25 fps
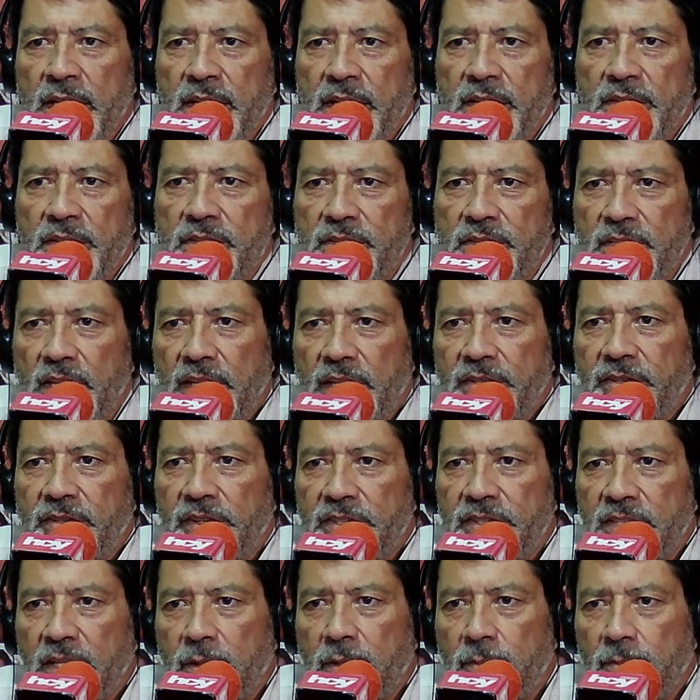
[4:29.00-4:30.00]
Ya
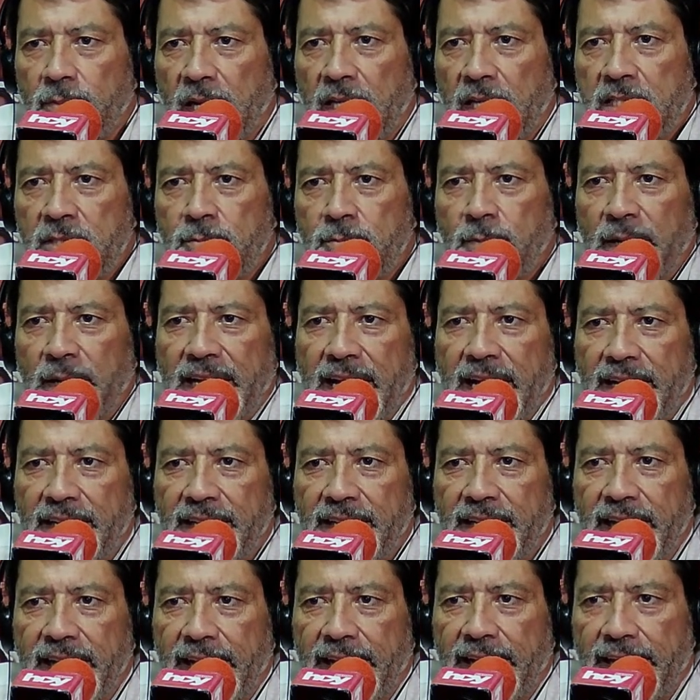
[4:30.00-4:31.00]
sabes explicar
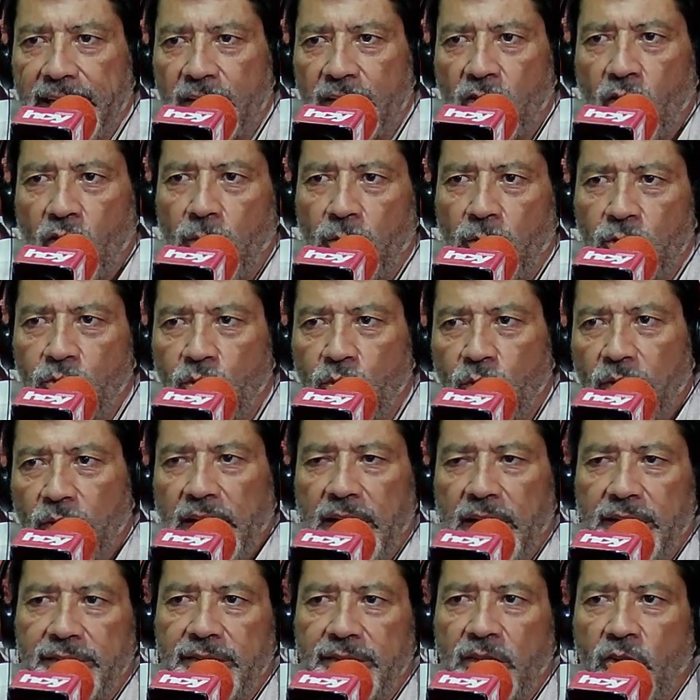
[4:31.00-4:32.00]
qué y cómo surge
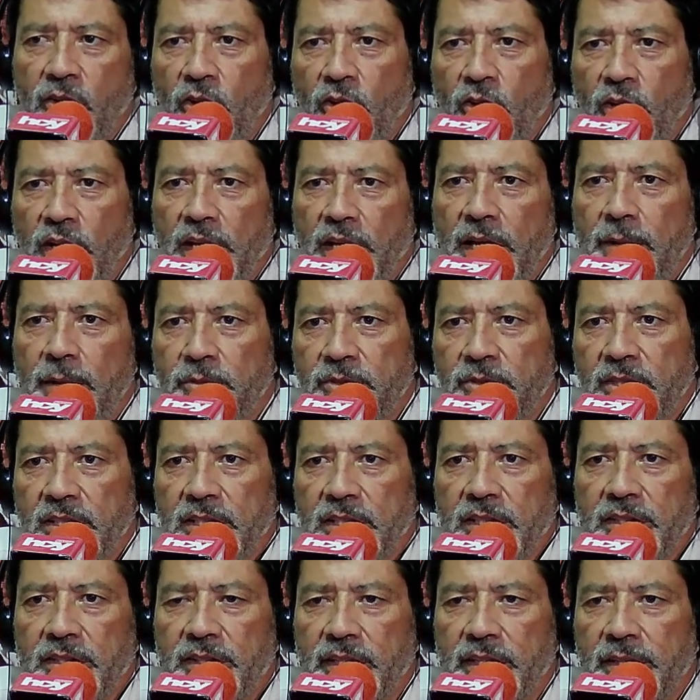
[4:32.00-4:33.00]
la psicología
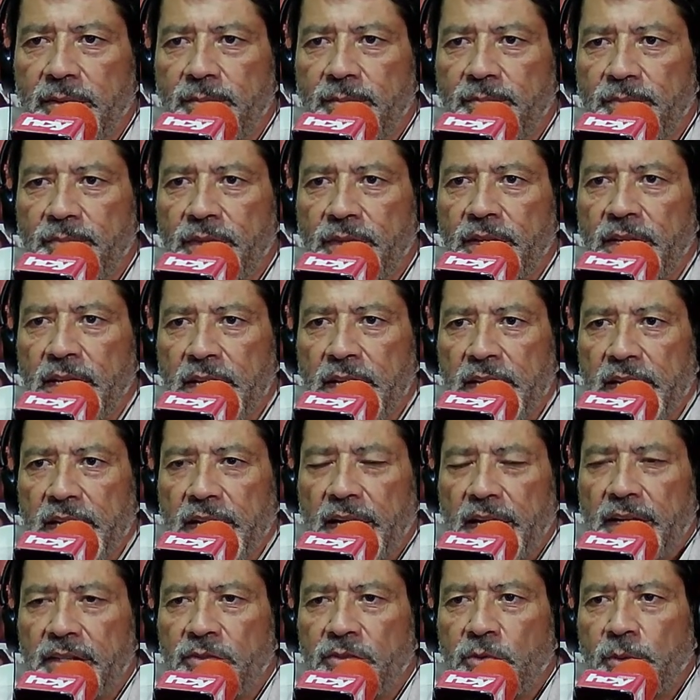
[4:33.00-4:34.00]
positiva. Y
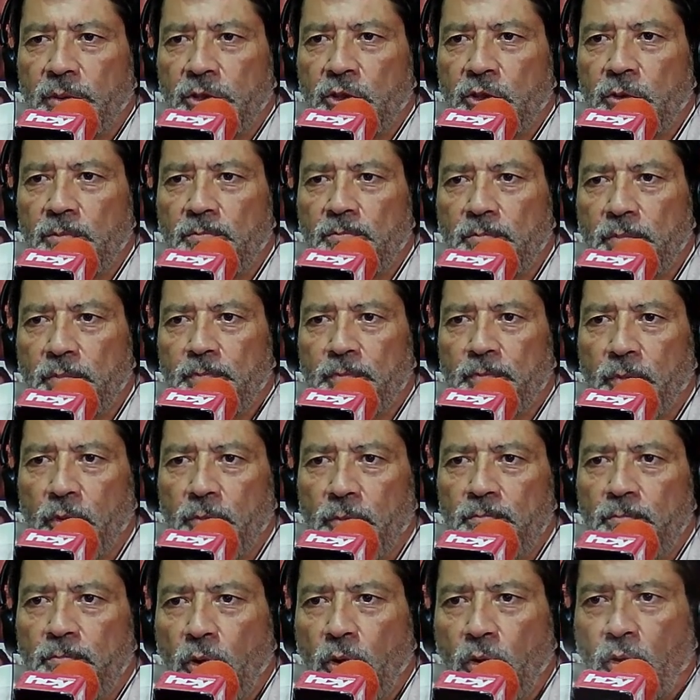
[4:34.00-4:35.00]
resumiendo un, un,
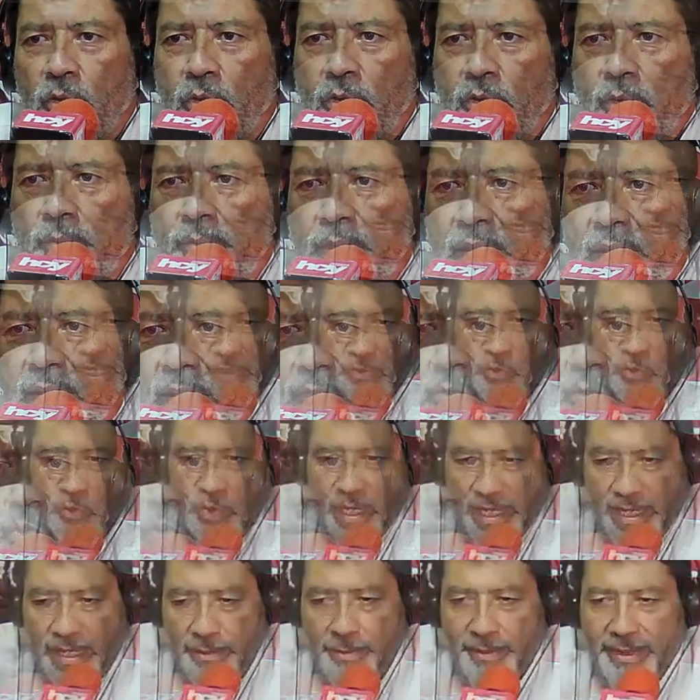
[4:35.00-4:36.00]
poco, es
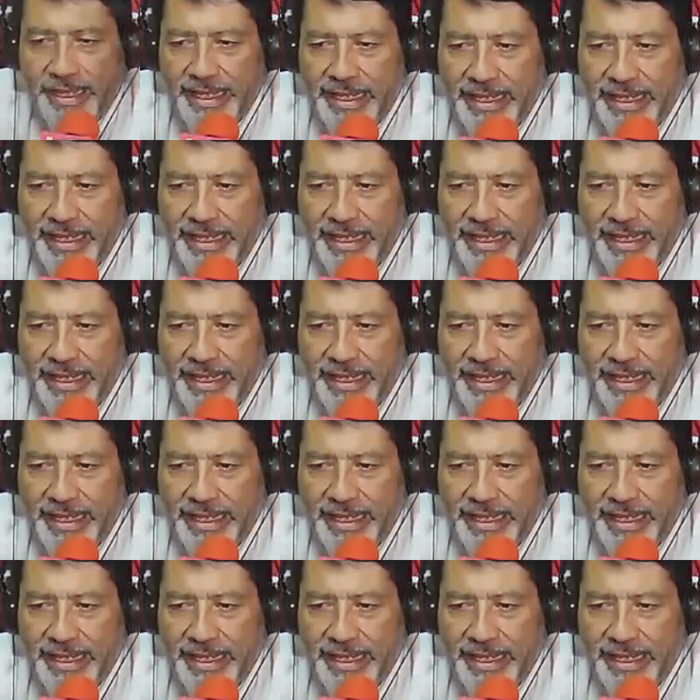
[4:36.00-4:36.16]
una rama de la